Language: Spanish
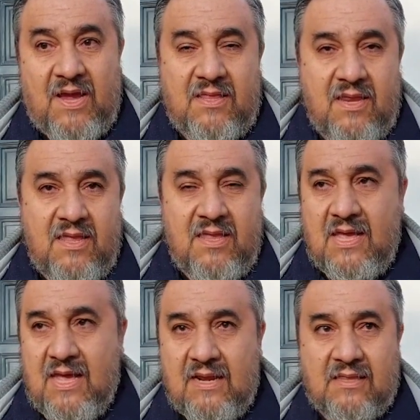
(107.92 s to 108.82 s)
paquetería,
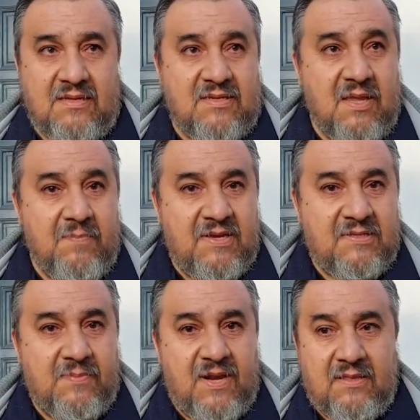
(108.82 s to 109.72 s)
cartas y
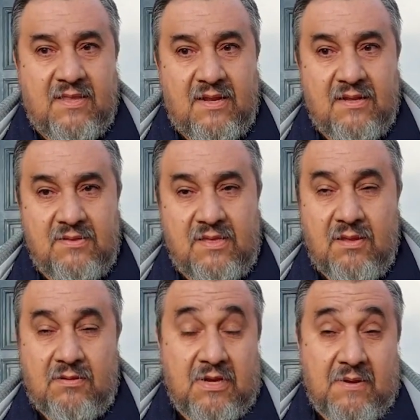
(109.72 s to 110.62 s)
demás van a estar
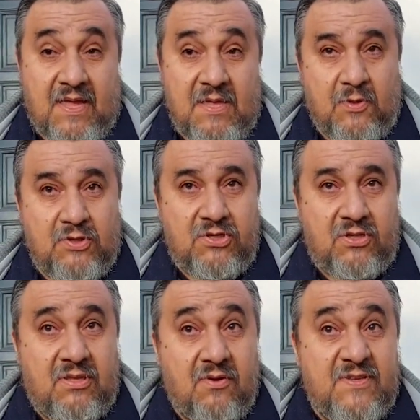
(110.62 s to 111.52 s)
otra vez a disposición de
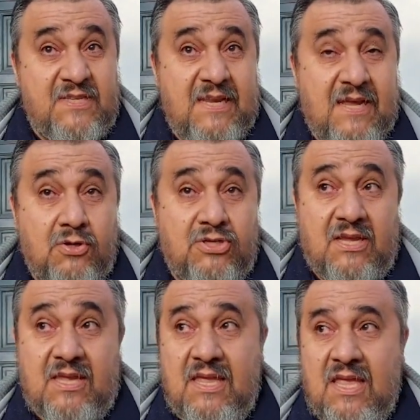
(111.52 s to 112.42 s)
esta oficina, cosa
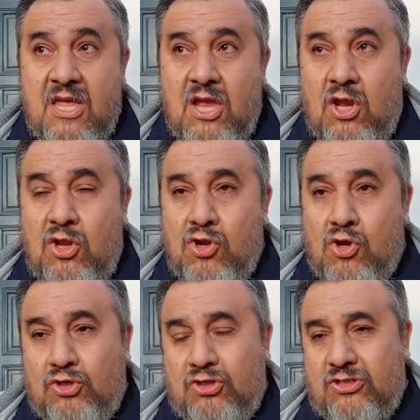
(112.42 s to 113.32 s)
que
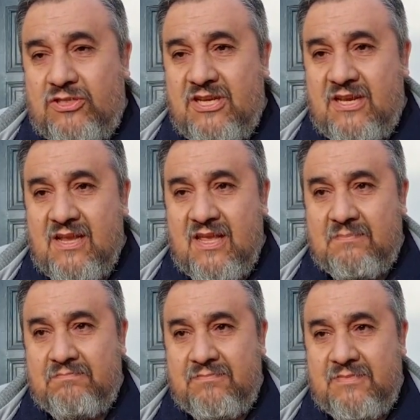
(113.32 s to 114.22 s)
nos llena
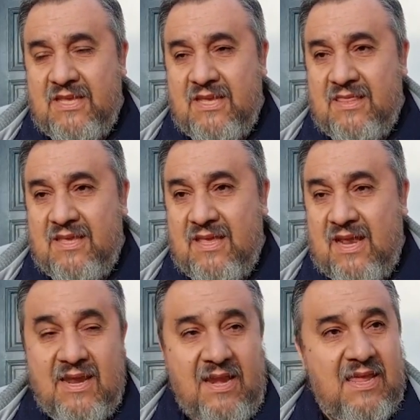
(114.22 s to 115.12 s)
de,
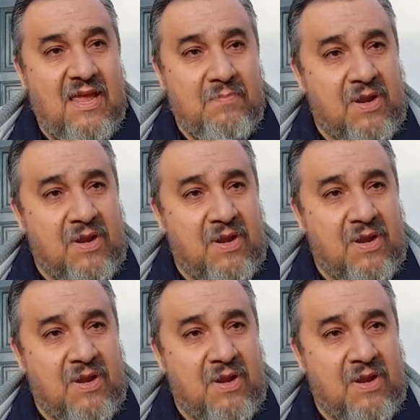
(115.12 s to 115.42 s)
alegría